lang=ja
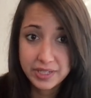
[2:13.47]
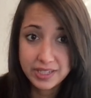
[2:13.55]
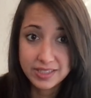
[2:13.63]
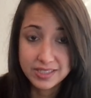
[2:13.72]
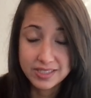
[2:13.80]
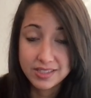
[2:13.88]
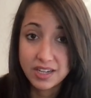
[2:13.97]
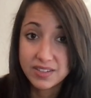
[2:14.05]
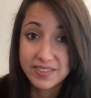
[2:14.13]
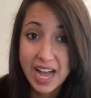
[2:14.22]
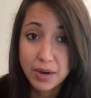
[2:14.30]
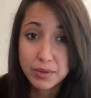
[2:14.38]
私た
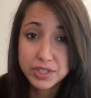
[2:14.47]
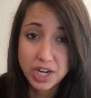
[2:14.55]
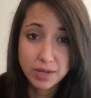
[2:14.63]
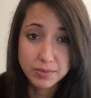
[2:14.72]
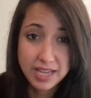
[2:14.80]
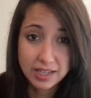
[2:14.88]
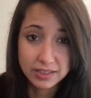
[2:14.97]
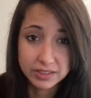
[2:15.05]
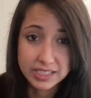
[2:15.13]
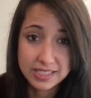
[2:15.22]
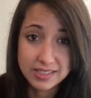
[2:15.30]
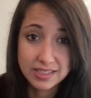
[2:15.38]
ちがやることす
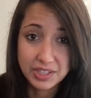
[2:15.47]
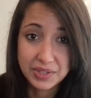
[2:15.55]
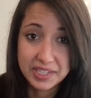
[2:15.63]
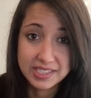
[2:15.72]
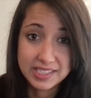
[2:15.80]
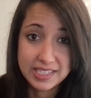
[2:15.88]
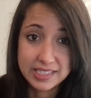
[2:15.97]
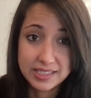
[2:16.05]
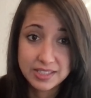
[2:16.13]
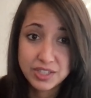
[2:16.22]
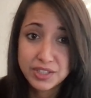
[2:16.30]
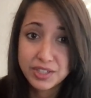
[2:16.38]
べてにおいて、
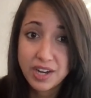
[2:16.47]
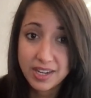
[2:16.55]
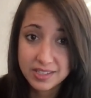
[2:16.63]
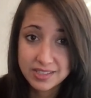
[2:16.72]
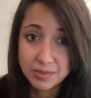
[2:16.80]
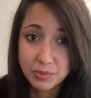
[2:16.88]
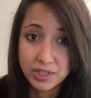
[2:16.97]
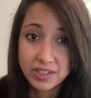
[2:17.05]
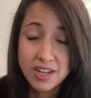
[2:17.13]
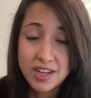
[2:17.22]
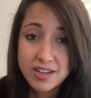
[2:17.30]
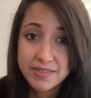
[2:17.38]
できる限り
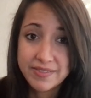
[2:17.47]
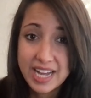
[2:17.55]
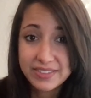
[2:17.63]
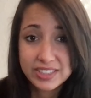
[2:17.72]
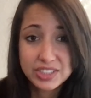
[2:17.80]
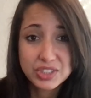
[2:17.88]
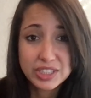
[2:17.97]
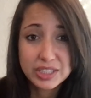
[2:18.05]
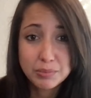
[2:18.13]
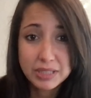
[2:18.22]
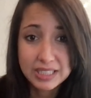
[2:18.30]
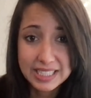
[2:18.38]
ベストを尽くすよう
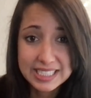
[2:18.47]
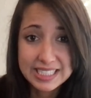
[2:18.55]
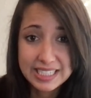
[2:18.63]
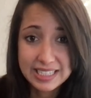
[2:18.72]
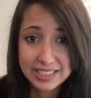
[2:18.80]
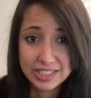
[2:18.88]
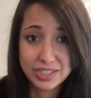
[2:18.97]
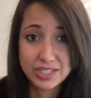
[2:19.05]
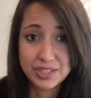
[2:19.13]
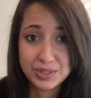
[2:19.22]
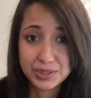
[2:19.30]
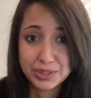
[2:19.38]
努力すべきで
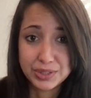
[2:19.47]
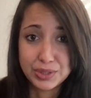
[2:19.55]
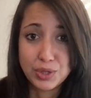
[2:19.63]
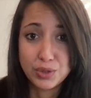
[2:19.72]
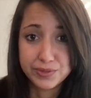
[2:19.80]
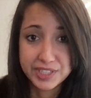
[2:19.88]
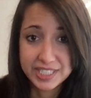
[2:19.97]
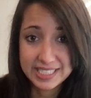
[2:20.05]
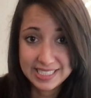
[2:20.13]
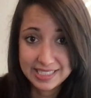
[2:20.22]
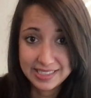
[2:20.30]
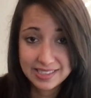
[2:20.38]
す。
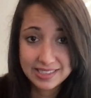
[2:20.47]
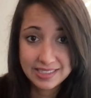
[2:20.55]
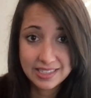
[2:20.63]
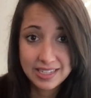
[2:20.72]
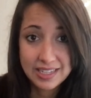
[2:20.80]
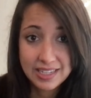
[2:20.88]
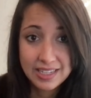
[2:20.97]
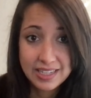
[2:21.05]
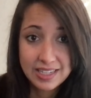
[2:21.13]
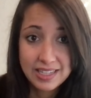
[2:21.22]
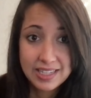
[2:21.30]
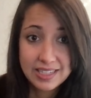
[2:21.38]
なぜ中途半
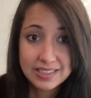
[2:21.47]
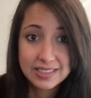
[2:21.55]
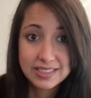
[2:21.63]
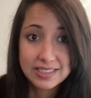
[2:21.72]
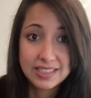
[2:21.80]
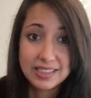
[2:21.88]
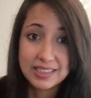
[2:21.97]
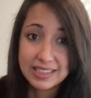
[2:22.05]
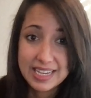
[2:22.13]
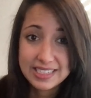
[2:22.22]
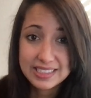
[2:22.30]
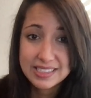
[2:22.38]
端にやるのです
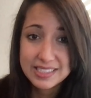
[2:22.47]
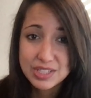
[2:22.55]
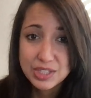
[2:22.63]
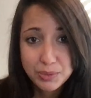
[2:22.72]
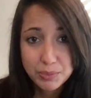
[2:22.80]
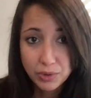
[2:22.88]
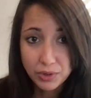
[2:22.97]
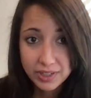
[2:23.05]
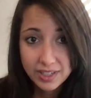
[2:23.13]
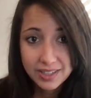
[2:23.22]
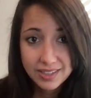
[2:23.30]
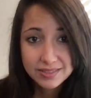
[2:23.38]
か
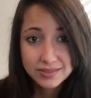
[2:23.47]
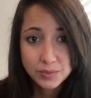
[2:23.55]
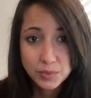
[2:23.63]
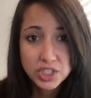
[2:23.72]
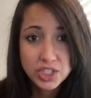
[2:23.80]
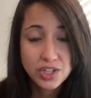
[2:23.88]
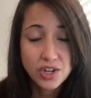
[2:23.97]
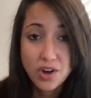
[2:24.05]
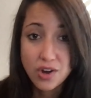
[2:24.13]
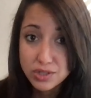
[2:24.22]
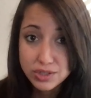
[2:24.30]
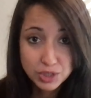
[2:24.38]
なぜ中途半
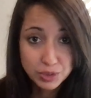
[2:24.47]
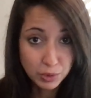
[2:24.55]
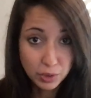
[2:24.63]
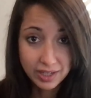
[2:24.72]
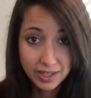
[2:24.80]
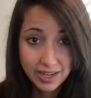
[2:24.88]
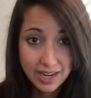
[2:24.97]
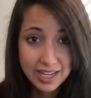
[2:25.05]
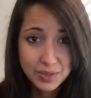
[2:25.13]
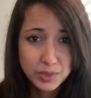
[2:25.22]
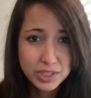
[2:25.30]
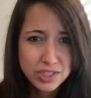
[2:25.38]
端にやるのです
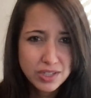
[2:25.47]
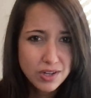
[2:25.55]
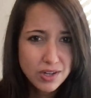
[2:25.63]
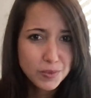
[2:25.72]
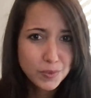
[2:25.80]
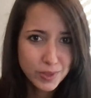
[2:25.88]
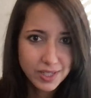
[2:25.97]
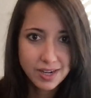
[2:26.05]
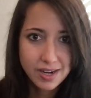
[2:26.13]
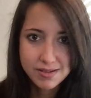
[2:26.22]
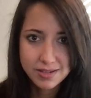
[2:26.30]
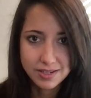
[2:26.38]
か
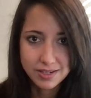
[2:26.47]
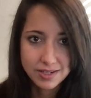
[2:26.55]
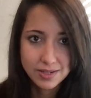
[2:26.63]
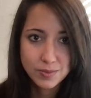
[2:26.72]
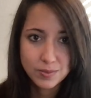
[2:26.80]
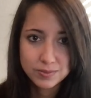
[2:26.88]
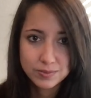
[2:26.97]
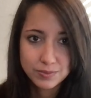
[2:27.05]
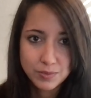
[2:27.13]
なぜ自分の